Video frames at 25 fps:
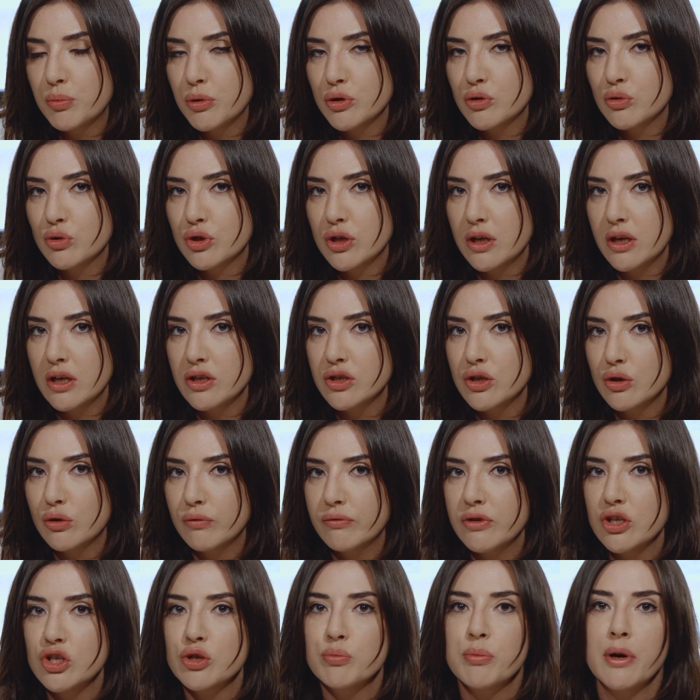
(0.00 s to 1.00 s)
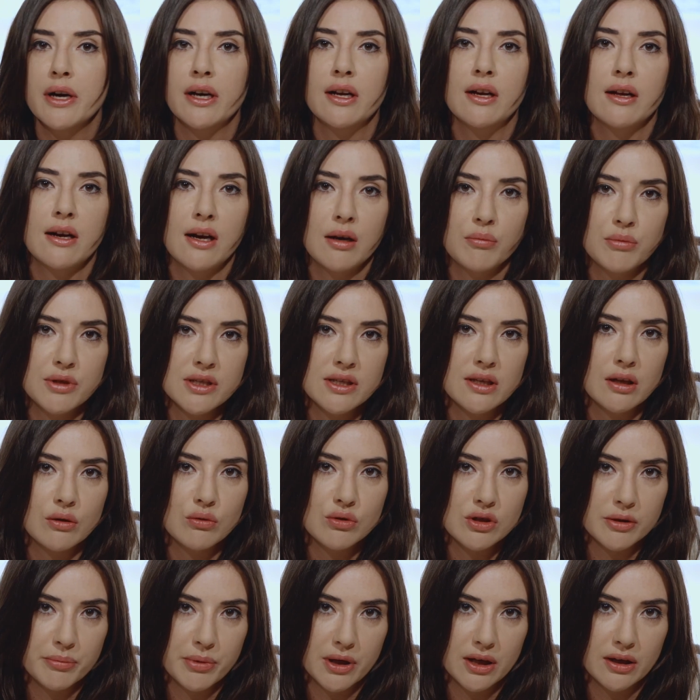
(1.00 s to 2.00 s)
posłużenia się również markerami stanu
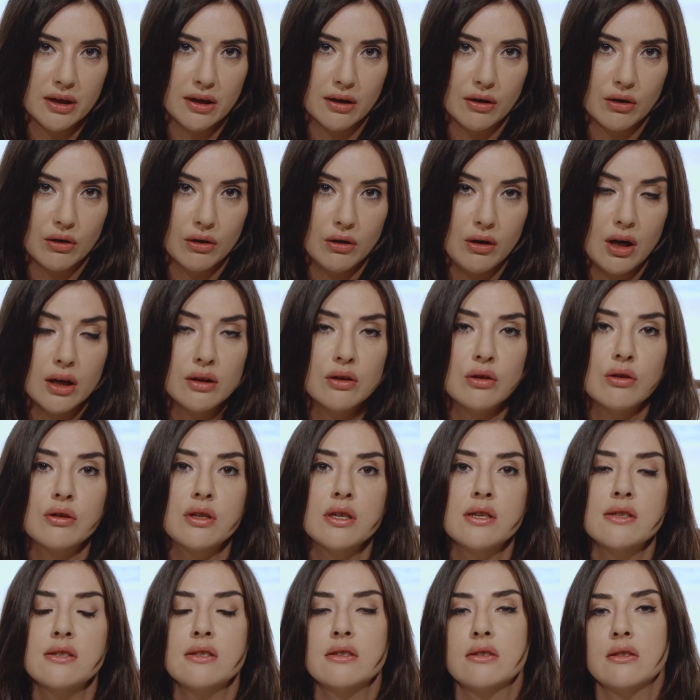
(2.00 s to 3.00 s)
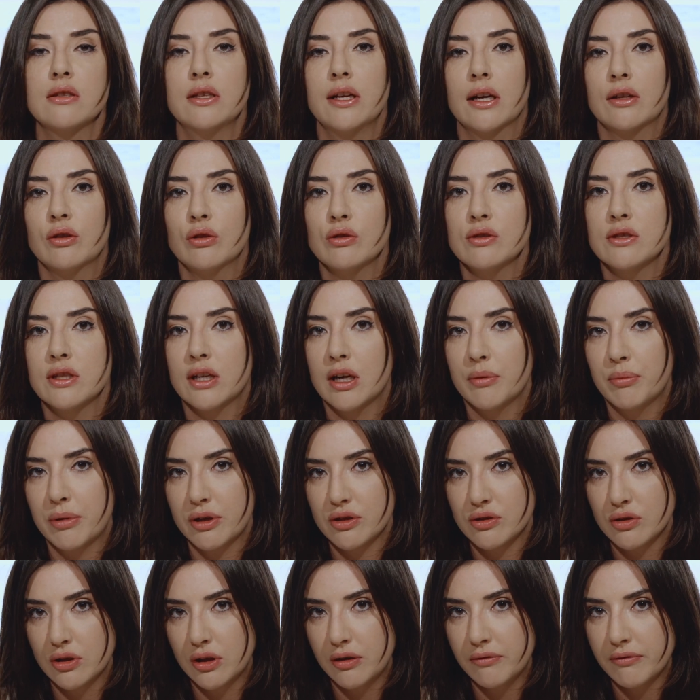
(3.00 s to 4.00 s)
zapalnego, a to jest diagnostyka
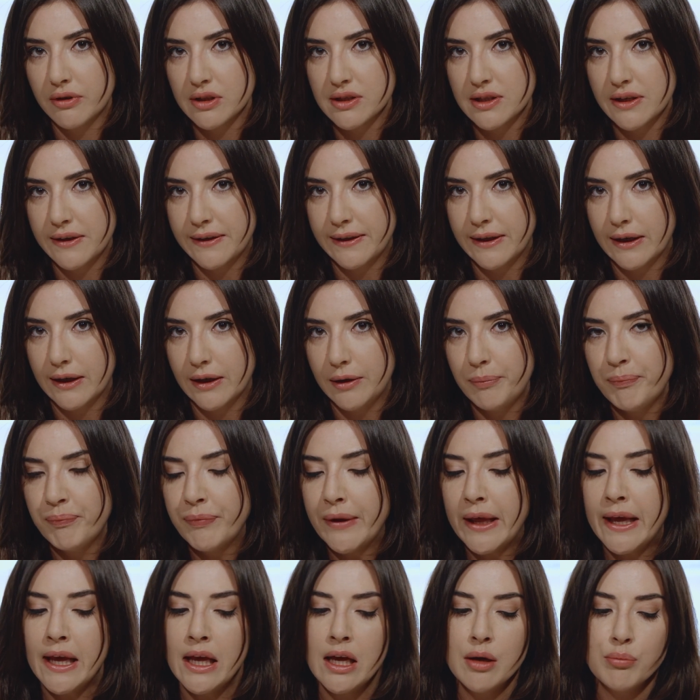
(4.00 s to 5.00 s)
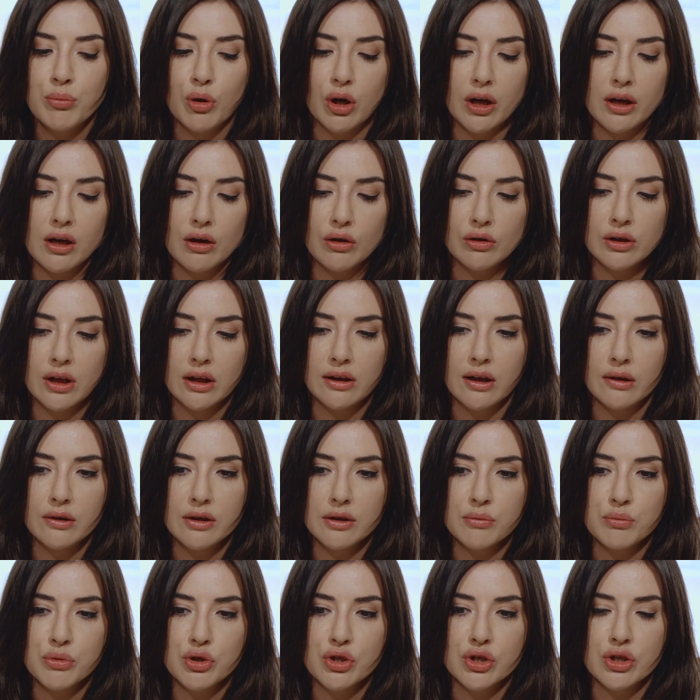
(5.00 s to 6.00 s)
bardzo nieinwazyjna. Polega ona na
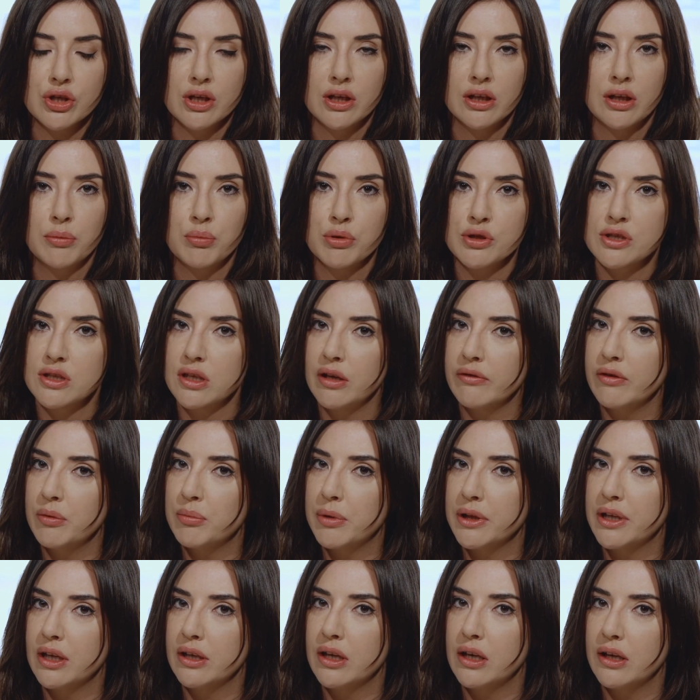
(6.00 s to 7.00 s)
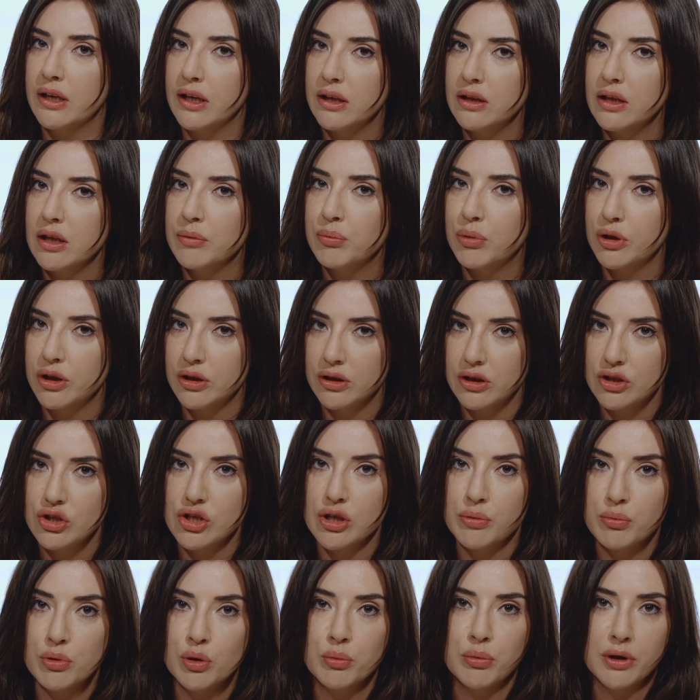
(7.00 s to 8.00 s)
tym, że na podstawie badania jednej
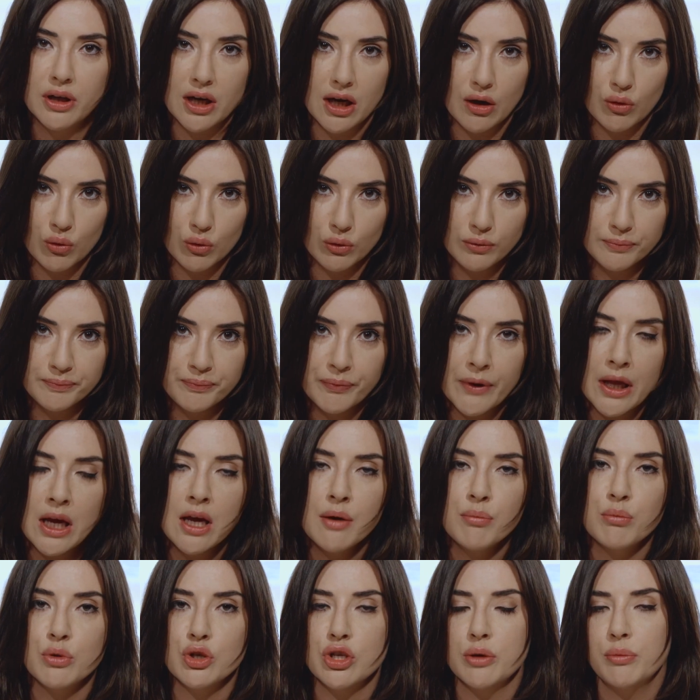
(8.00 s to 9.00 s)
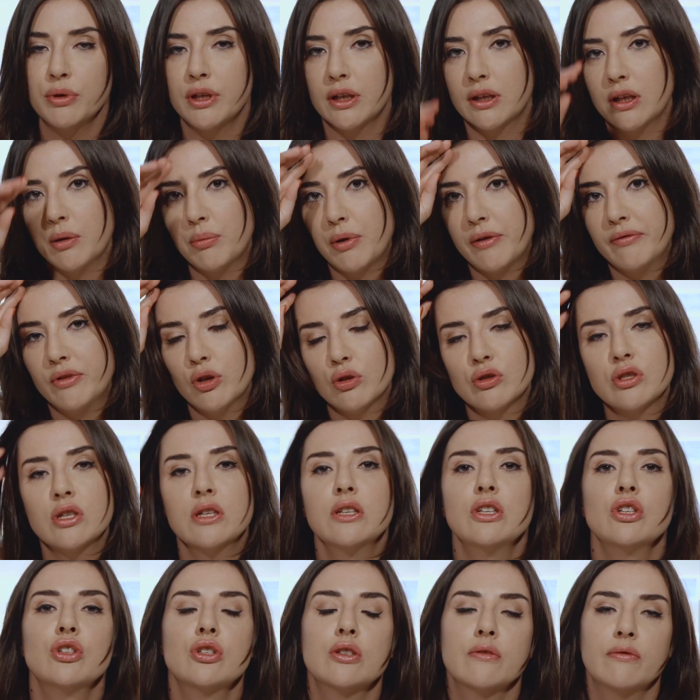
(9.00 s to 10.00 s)
pojedynczej próby kału możemy tak naprawdę
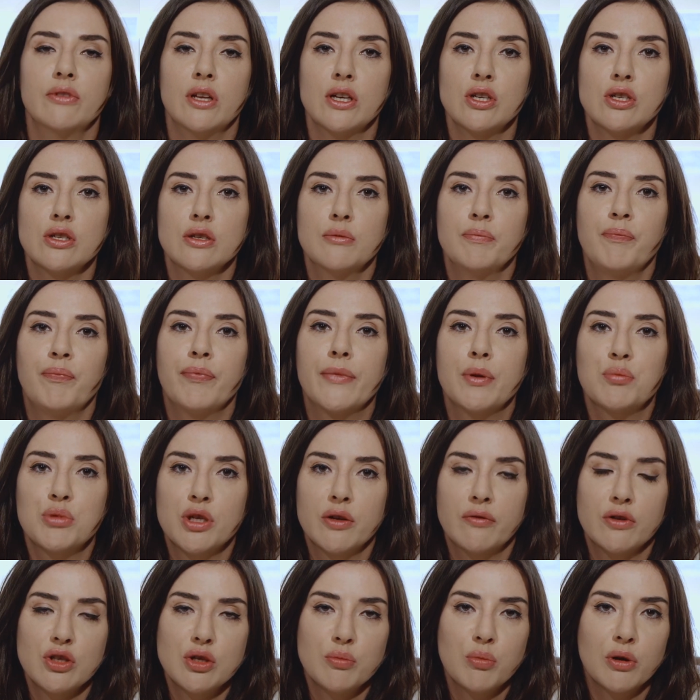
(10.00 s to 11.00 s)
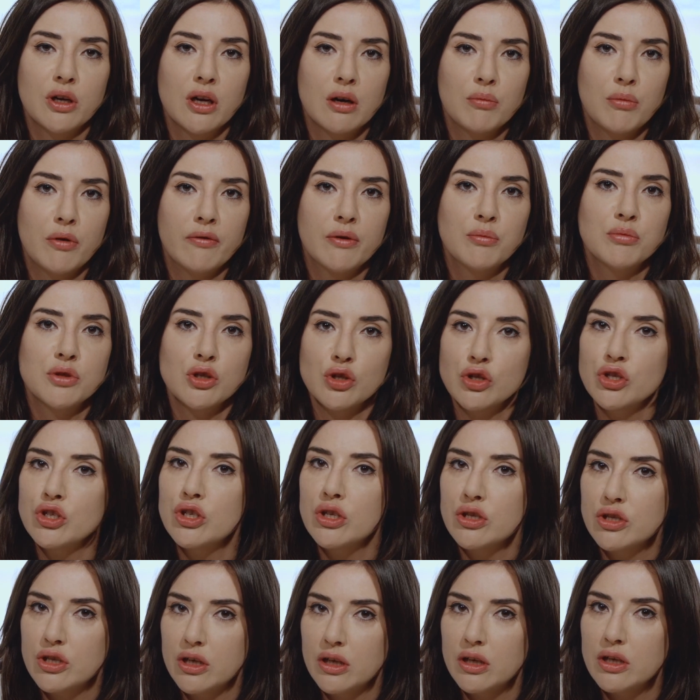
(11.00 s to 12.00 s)
ocenić, czy w naszym przewodzie pokarmowym coś
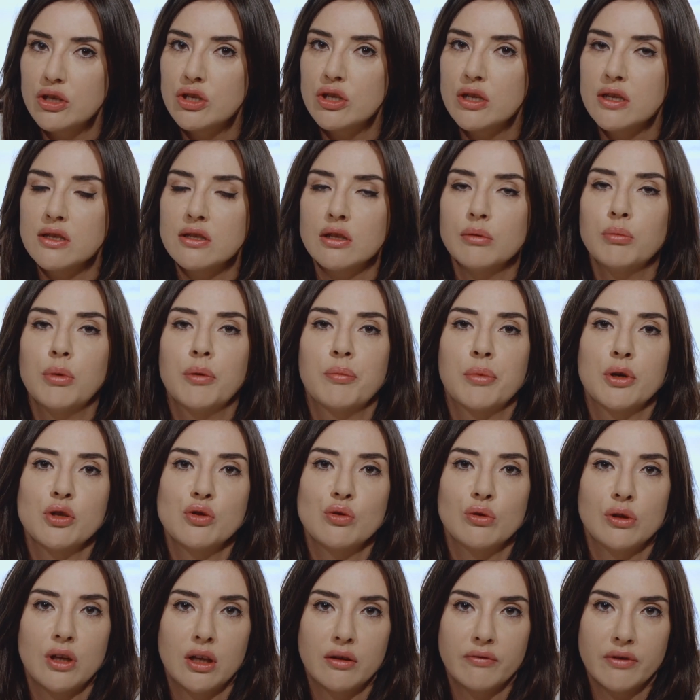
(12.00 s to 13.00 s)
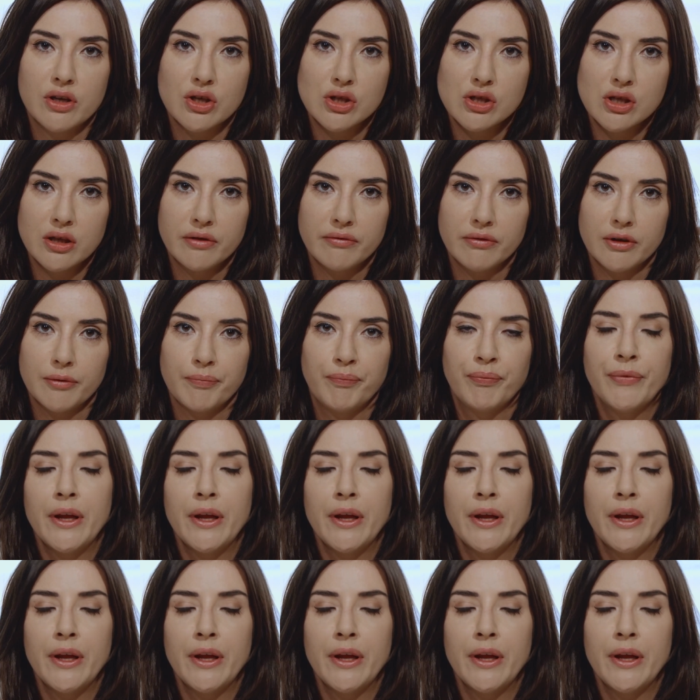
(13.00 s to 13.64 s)
się dzieje, czy jest on po prostu nadwrażliwy.